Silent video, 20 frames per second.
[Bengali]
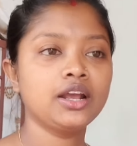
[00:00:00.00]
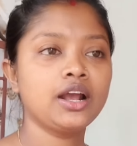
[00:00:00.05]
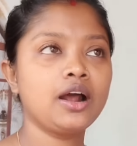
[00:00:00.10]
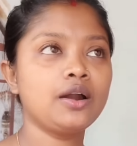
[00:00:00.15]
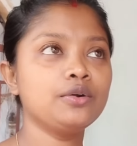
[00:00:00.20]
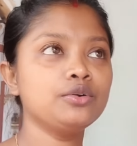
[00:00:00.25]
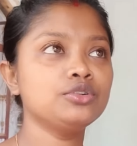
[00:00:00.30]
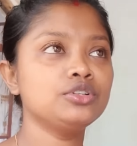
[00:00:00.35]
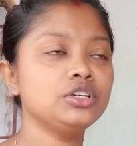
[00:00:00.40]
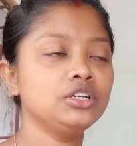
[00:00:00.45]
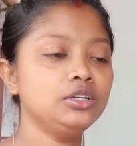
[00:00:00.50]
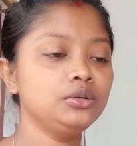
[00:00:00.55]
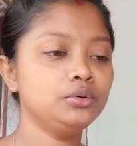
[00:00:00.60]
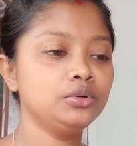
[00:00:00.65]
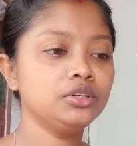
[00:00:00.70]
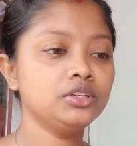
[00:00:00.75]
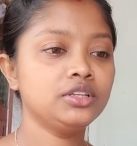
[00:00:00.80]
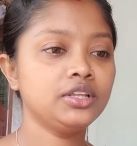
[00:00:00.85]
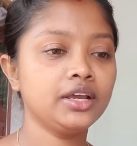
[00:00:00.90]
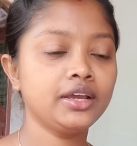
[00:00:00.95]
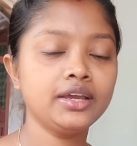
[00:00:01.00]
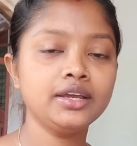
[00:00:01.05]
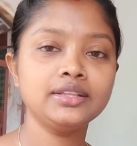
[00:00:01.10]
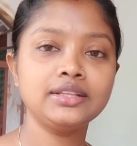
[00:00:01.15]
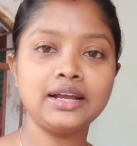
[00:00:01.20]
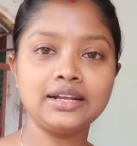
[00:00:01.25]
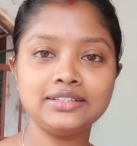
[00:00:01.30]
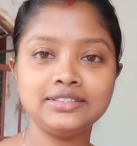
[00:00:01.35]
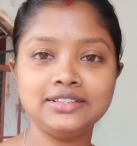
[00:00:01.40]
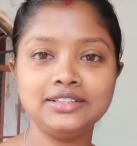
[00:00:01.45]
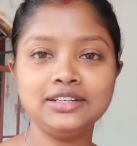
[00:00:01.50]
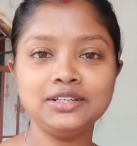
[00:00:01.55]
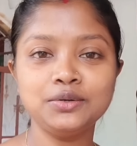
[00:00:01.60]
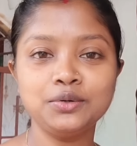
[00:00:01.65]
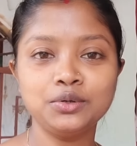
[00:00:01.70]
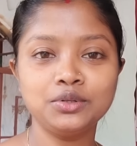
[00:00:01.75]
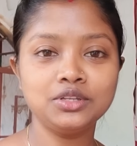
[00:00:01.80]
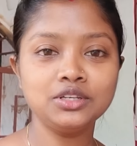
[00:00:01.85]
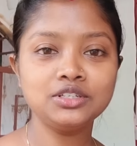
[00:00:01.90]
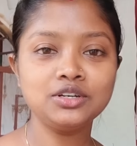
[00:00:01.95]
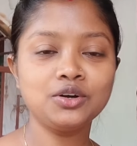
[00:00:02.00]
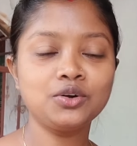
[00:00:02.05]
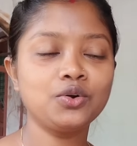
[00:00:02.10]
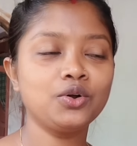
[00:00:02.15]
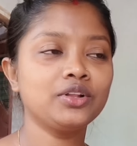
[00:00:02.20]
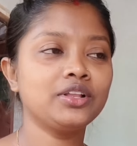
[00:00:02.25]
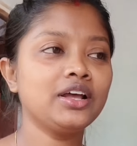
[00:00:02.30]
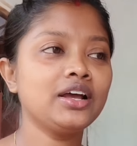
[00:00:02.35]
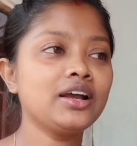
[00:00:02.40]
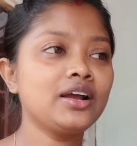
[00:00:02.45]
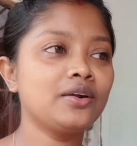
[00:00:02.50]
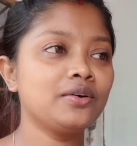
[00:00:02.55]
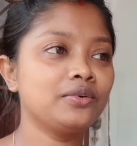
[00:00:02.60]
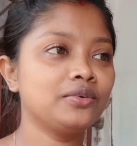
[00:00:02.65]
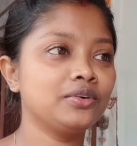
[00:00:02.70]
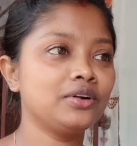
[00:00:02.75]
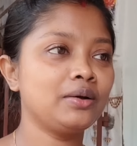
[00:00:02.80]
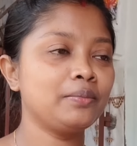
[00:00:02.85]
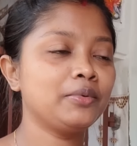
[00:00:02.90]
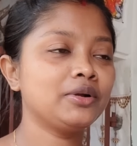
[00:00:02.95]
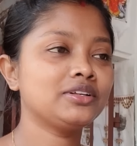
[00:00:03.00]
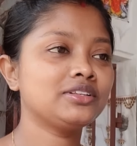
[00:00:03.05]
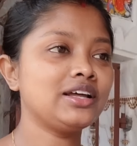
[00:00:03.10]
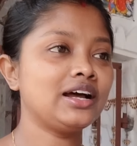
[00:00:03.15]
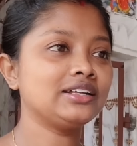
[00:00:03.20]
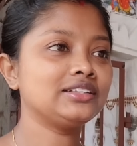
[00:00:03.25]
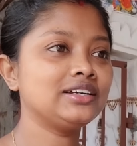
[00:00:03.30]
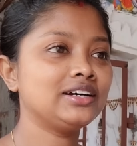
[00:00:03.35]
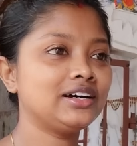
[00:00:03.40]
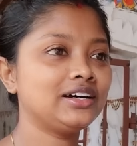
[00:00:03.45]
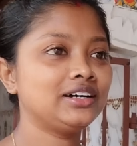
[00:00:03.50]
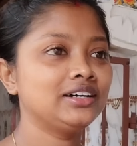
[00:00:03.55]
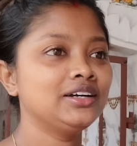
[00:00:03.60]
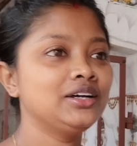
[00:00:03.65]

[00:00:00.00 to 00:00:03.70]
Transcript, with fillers: কারণ শিলিগুড়ি থেকে দার্জিলিং ঘুরতে যাওয়ার কথা কারণ আমার দাদা